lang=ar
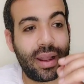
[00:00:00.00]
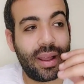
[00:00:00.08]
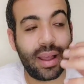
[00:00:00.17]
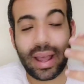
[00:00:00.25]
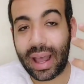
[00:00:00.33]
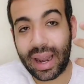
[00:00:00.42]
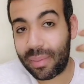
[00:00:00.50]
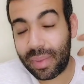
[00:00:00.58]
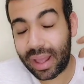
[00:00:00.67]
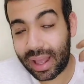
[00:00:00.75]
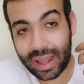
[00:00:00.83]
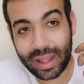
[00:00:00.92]
انا على
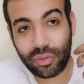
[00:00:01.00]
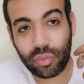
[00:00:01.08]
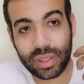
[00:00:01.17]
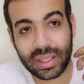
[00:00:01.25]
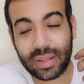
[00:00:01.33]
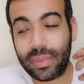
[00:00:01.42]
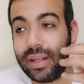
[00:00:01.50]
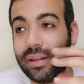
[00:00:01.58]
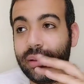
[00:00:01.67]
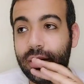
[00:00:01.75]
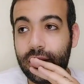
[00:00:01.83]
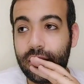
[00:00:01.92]
ما اعهده من
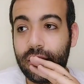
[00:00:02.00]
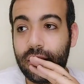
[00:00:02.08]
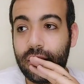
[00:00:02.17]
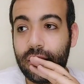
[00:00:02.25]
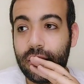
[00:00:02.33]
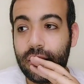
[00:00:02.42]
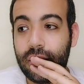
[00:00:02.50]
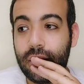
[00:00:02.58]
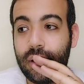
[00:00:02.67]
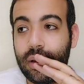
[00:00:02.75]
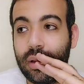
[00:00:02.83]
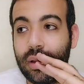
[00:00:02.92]
زمان
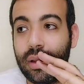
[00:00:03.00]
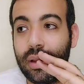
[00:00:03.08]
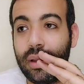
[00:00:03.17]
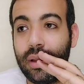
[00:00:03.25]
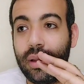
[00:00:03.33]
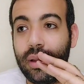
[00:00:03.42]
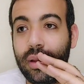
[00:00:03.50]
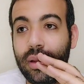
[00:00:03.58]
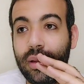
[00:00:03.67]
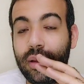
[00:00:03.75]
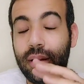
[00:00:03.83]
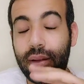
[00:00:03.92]

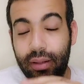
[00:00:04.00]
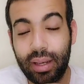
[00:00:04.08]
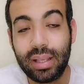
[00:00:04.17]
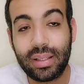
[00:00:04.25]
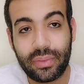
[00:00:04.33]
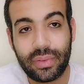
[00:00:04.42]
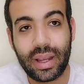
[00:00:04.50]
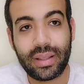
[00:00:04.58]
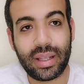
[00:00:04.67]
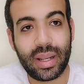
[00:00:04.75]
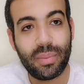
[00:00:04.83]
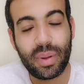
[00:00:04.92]
آه للاسف
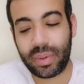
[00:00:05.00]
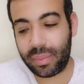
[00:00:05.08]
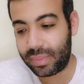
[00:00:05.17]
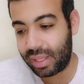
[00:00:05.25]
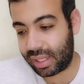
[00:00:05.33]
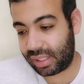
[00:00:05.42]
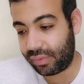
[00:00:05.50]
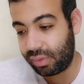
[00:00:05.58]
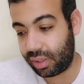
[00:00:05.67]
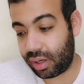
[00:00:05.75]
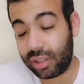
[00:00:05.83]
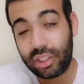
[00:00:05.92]
يعني لما بيبدا نزيف
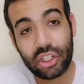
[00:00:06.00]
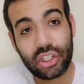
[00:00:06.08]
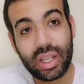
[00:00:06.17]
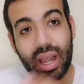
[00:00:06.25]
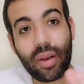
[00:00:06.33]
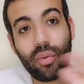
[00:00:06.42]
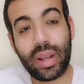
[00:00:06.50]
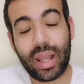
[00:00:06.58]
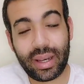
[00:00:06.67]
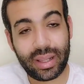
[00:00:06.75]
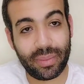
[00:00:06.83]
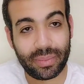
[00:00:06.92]
النقاط يشتغل
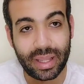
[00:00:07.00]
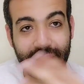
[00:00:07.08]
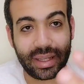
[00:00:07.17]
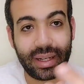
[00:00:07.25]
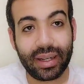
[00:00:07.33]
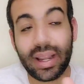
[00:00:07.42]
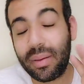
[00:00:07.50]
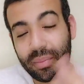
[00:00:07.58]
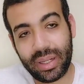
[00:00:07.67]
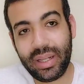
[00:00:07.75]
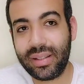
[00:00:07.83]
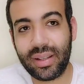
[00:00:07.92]
والاهلي يبدا يرجع
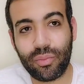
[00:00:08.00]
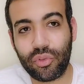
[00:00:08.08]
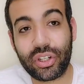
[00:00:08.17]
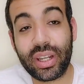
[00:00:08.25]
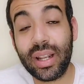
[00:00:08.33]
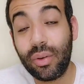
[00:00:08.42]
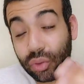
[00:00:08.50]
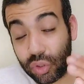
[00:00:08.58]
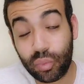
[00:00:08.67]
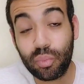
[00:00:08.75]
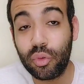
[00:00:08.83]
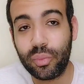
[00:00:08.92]
بيحصل مشكله
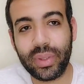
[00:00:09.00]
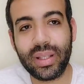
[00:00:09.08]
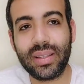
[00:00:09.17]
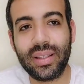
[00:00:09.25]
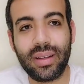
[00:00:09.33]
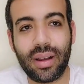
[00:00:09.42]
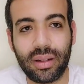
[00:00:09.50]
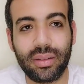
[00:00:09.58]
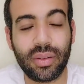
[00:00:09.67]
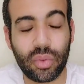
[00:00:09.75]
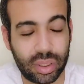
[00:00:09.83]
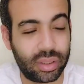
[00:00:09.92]
ودروب وبننزل
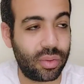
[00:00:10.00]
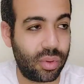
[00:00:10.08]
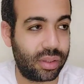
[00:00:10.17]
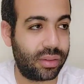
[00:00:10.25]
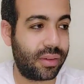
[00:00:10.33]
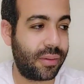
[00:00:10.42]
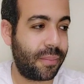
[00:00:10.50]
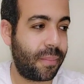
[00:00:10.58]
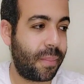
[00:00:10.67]
اكتر واكتر واكتر